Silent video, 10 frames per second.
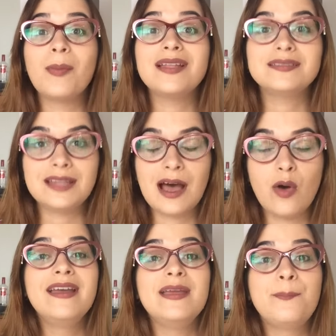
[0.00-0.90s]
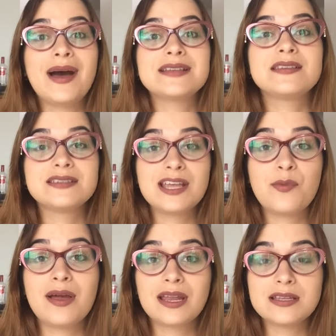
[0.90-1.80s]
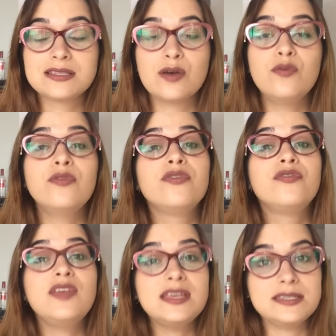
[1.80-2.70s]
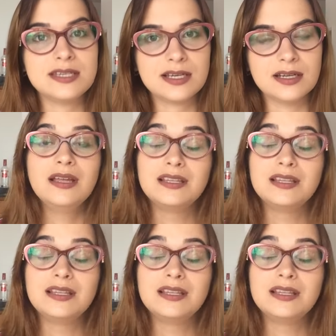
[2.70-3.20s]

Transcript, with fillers: mental e passa a ser uma agressão física.